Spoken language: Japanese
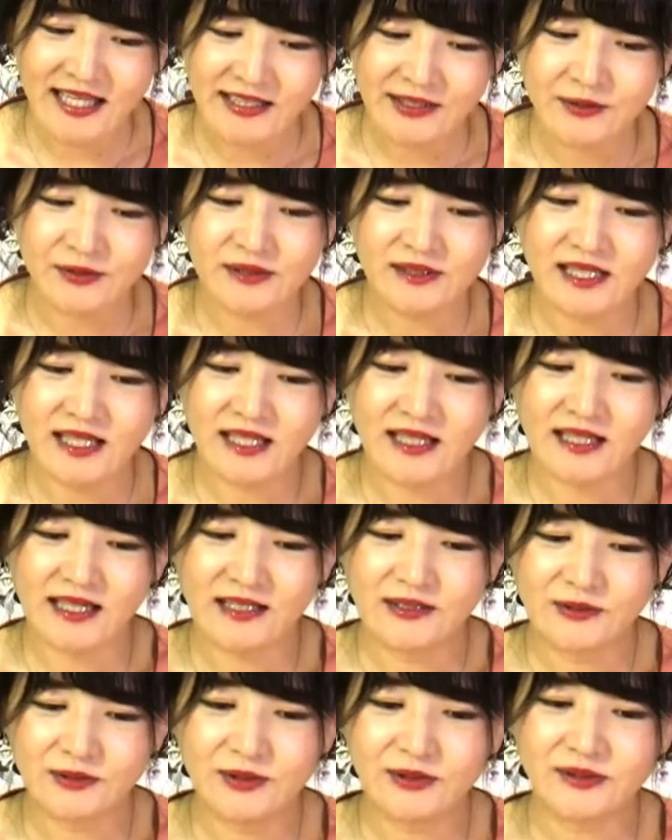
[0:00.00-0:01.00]
世の中
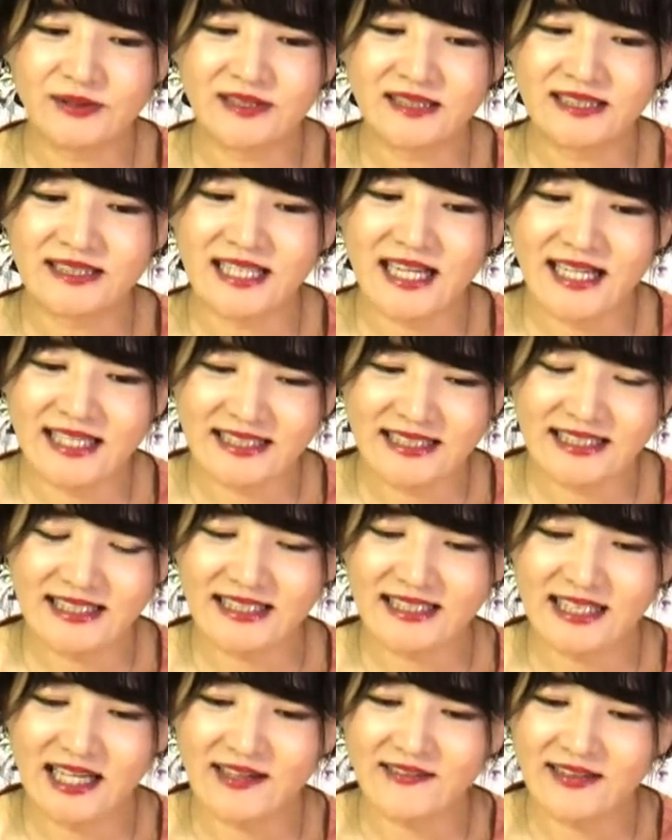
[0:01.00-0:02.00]
が動く時代
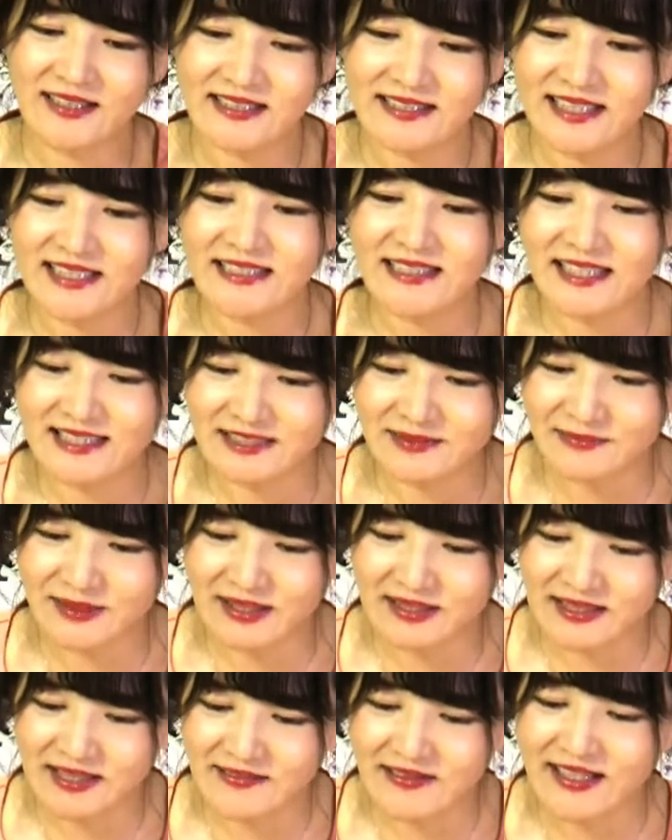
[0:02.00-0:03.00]
に変わってきてし
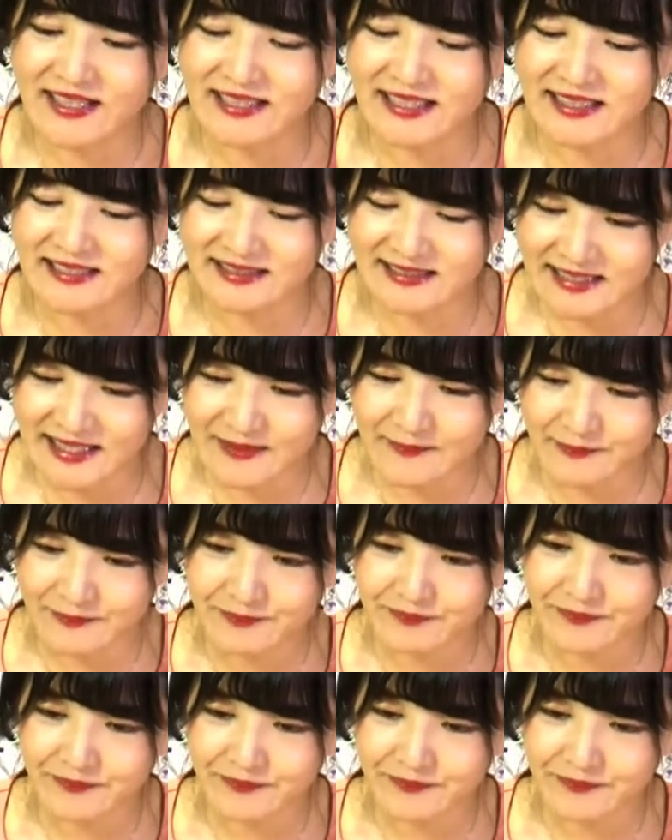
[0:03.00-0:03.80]
まったわけですね。